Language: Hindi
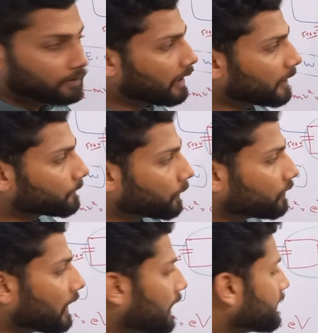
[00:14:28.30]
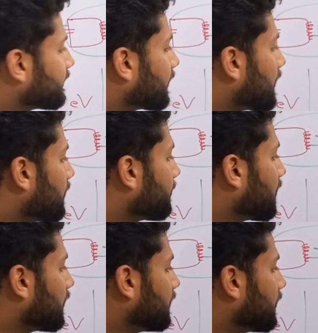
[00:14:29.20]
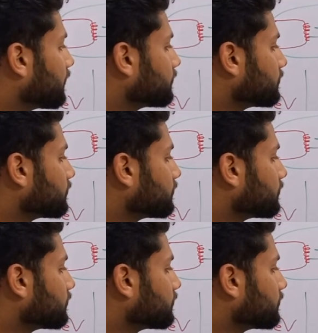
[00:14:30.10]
लेट सपोज एल से कहाँ पे आ रही है